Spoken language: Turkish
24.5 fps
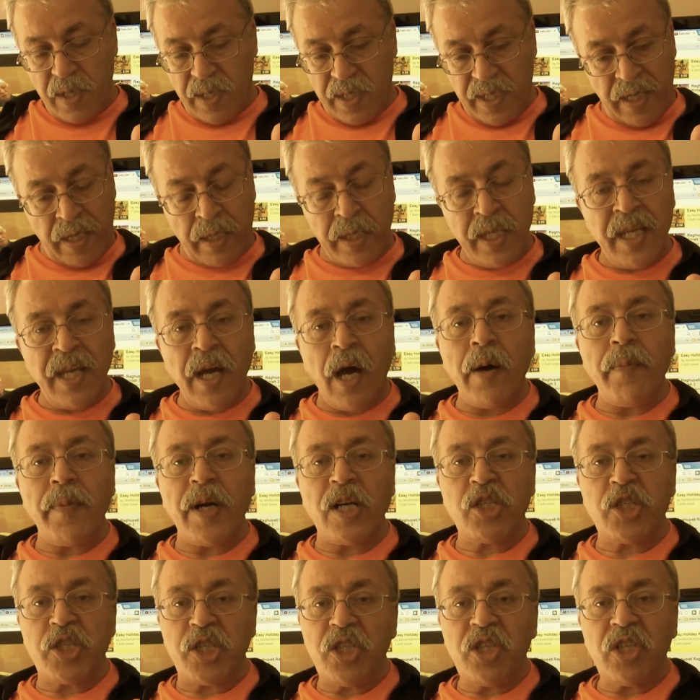Yani
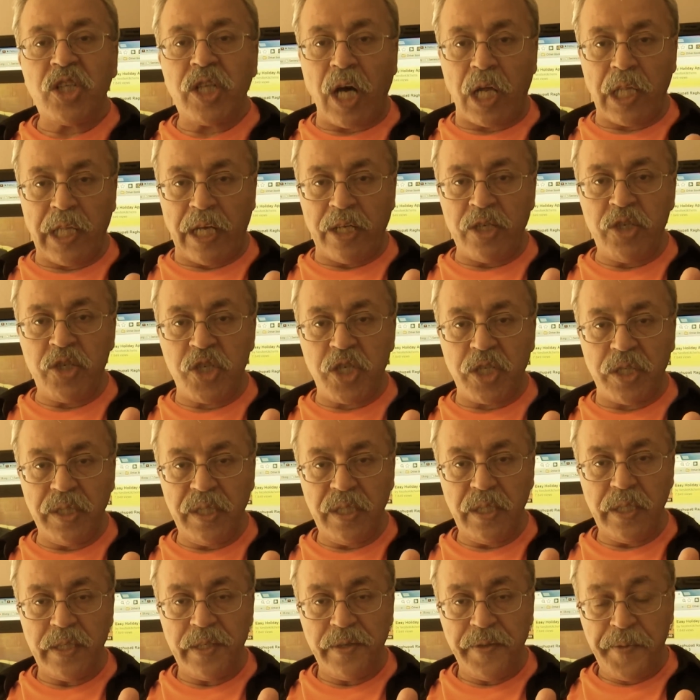yağmacı, talancı,
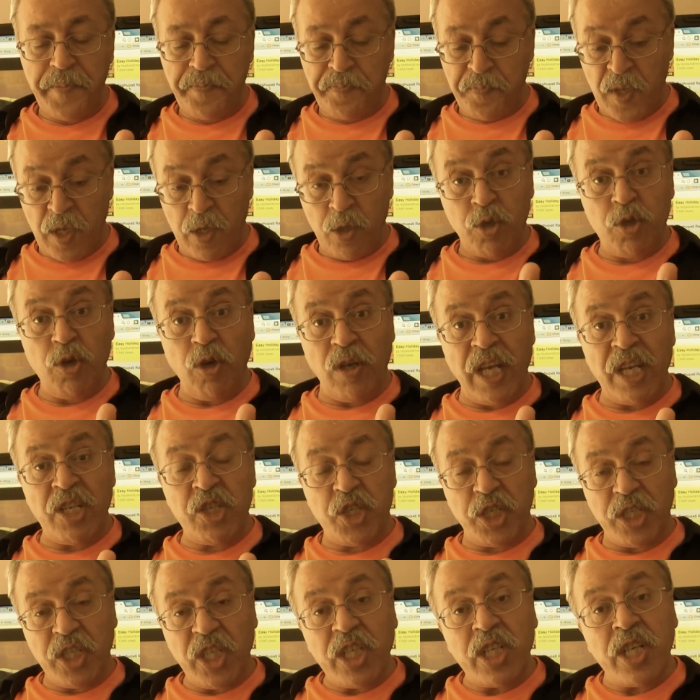
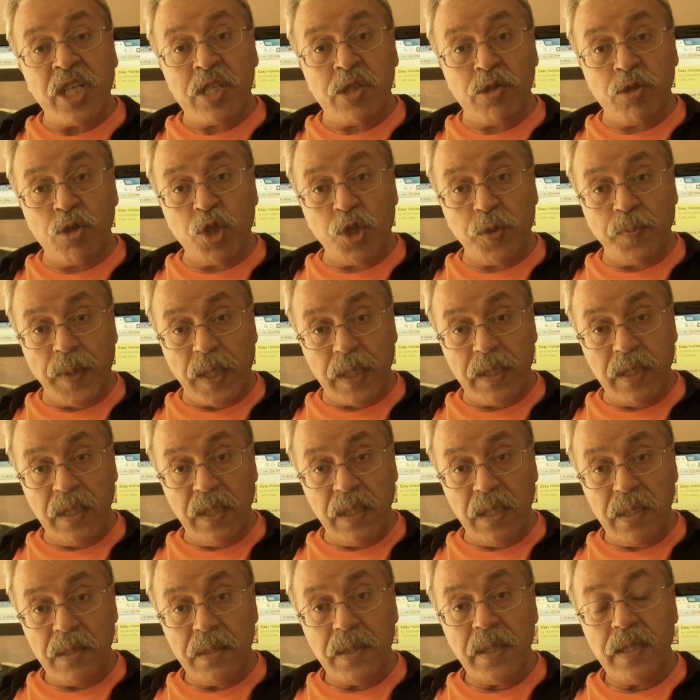köleci, ırz
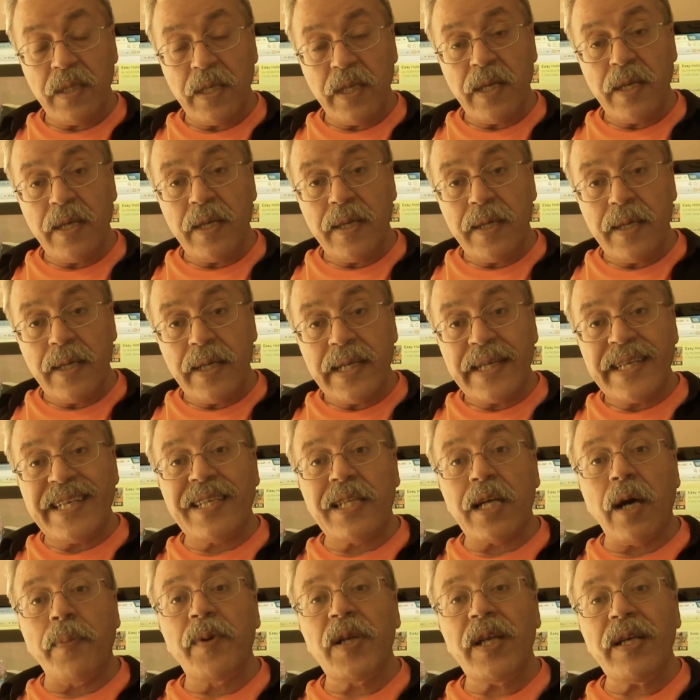düşmanı
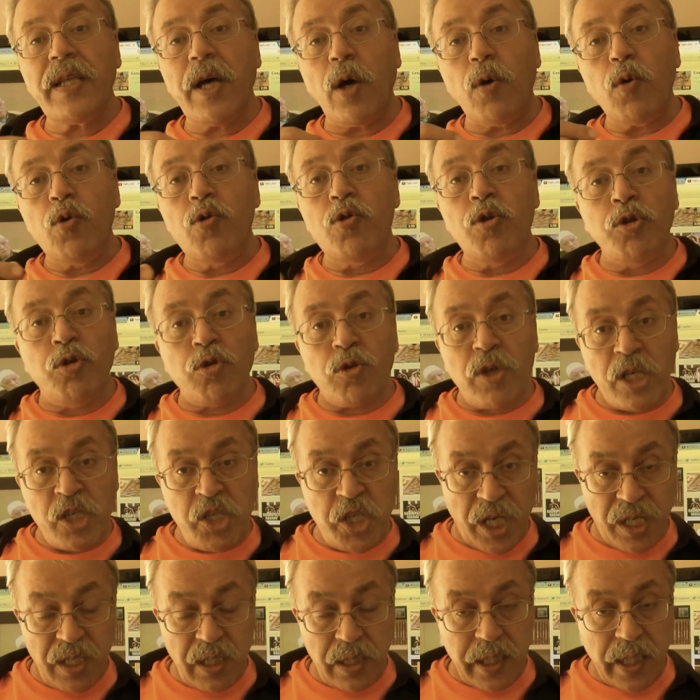kitabına da
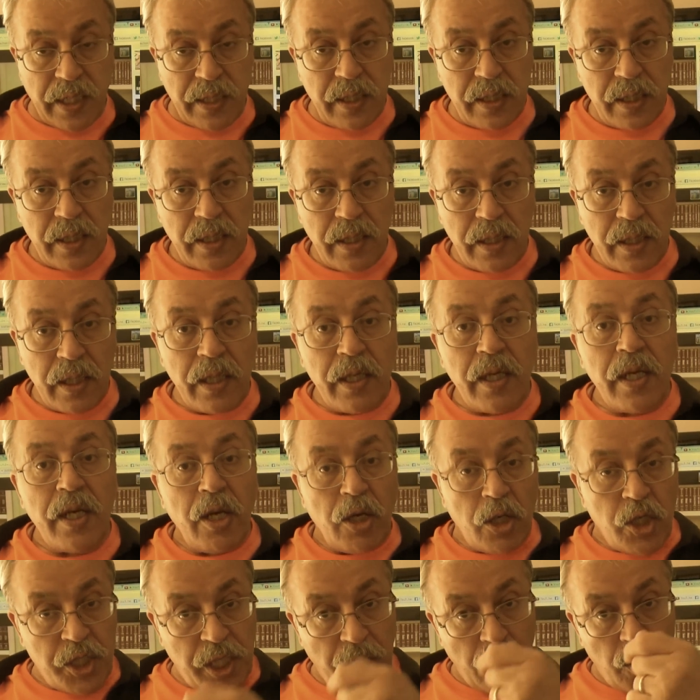uyduracaklar.
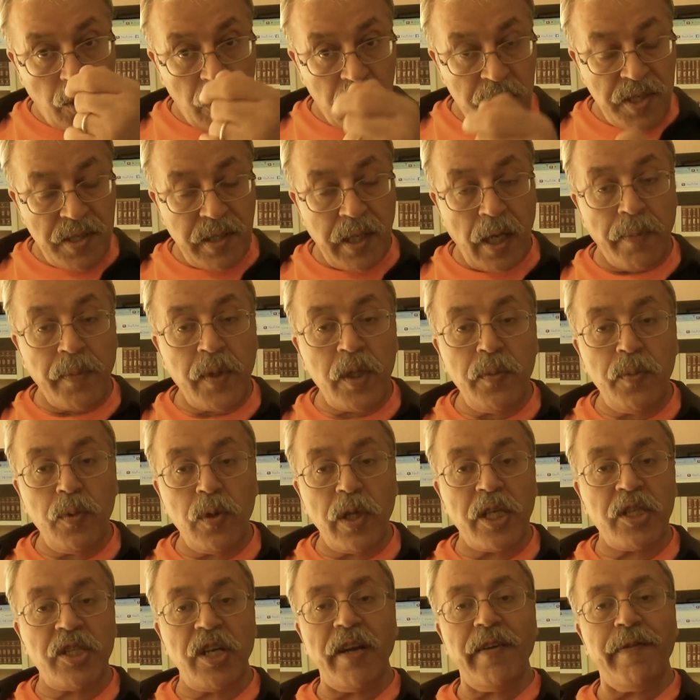Şeyhülislam'ını
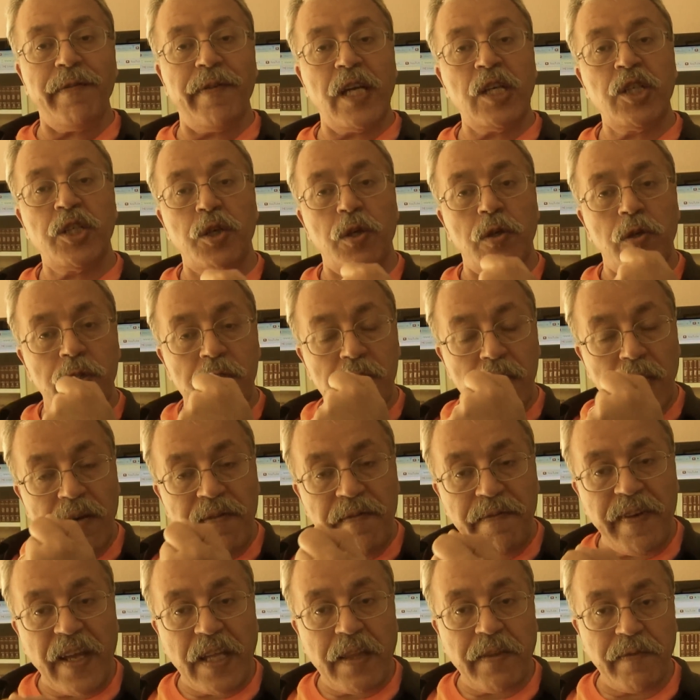bulacak ve Şeyhülislam
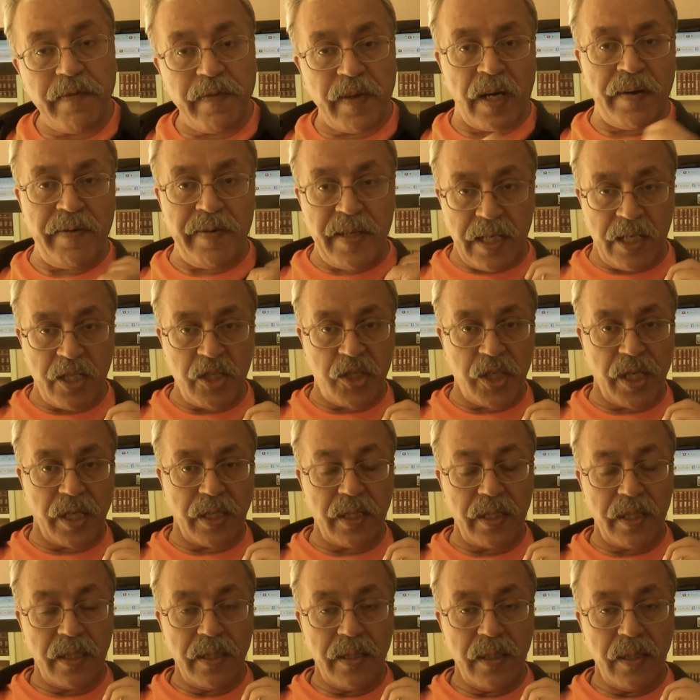fetva
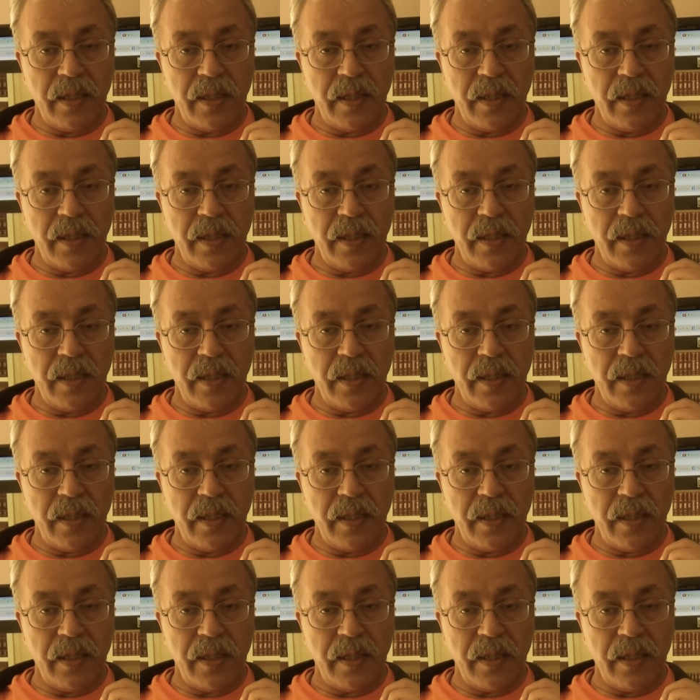verecek.